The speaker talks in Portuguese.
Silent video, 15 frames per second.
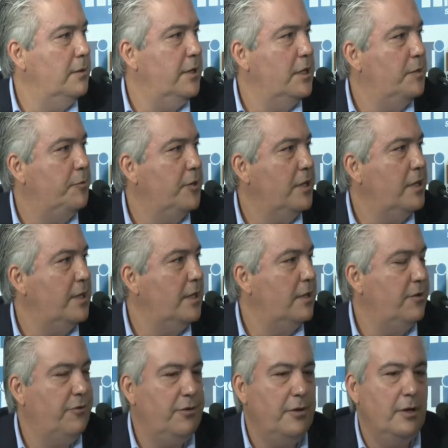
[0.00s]
desse
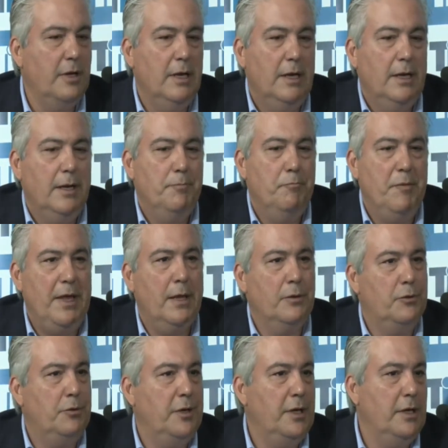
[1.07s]
processo de
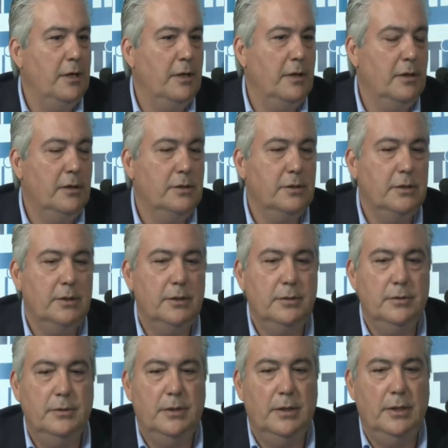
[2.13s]
mentoring, né, de
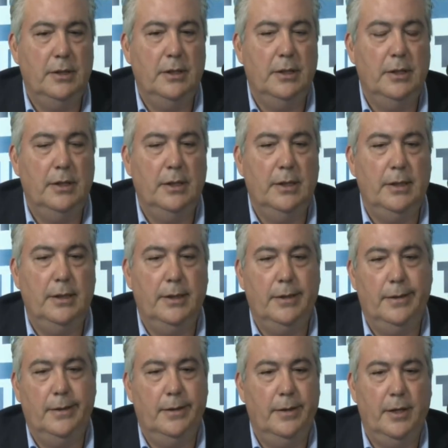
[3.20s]
e,
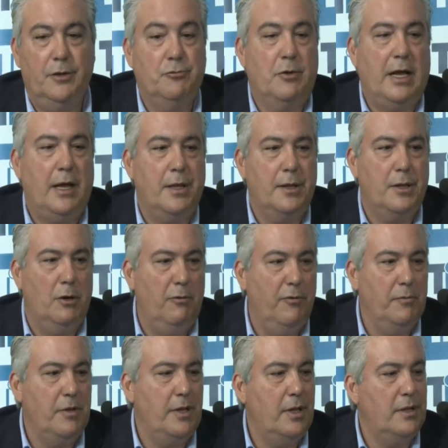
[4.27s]
e educação,
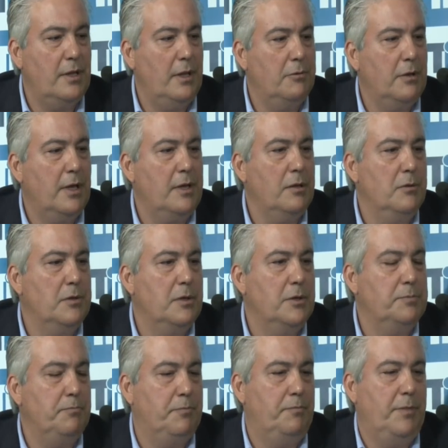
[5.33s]
vamos dizer assim, educação
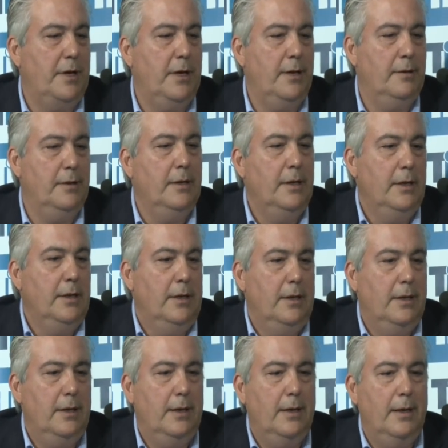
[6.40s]
para
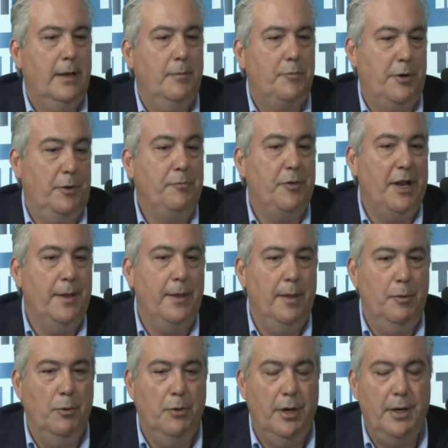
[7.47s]
é, o
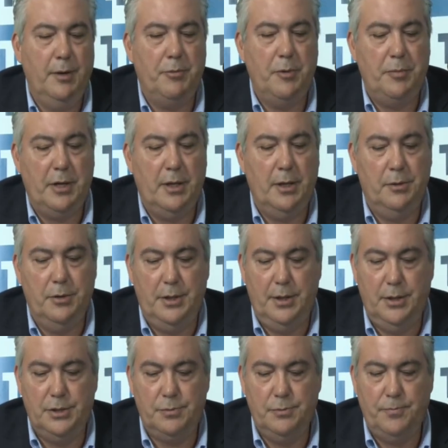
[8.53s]
empreendedor, né, para o
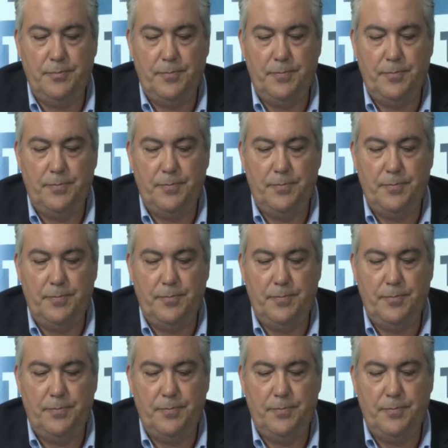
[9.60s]
empreendedorismo.